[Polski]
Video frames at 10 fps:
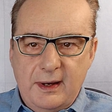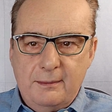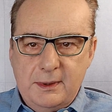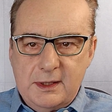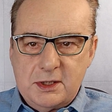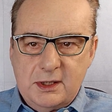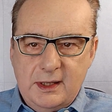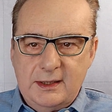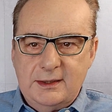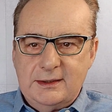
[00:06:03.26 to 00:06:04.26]
bierz
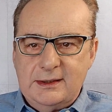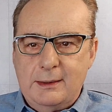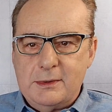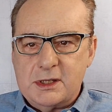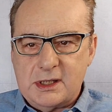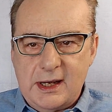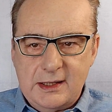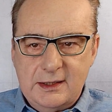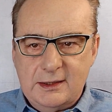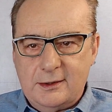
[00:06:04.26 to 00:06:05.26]
kredyt na
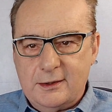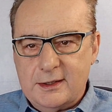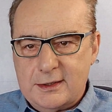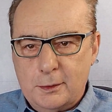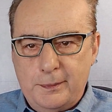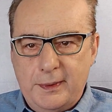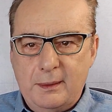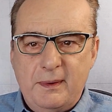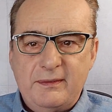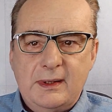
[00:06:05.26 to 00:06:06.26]
mieszkanie, to jest
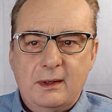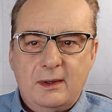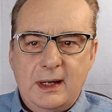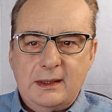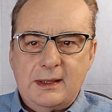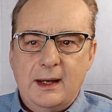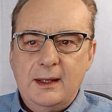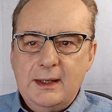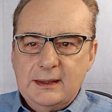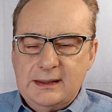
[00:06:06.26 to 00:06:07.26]
super, pewna lokata,
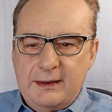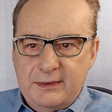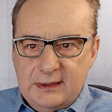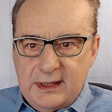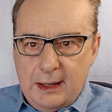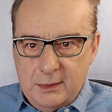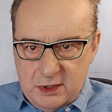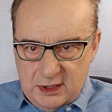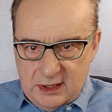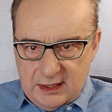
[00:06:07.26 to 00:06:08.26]
nawet damy
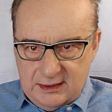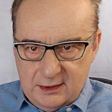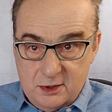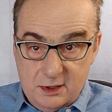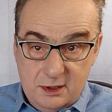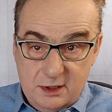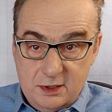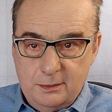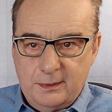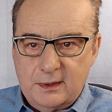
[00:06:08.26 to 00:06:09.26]
Ci na
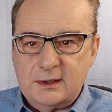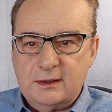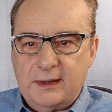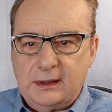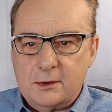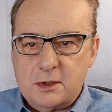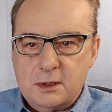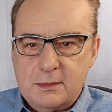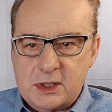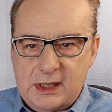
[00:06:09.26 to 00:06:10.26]
130%
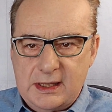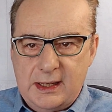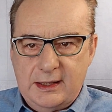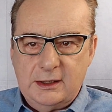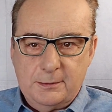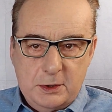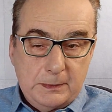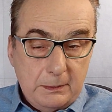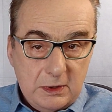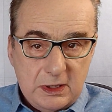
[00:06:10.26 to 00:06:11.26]
wartości mieszkania kredyt.
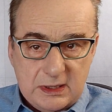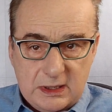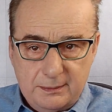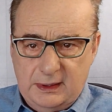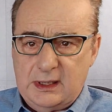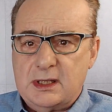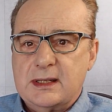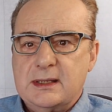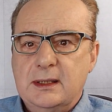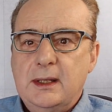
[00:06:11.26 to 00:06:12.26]
Przypomnijcie sobie te
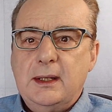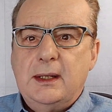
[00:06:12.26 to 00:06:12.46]
czasy.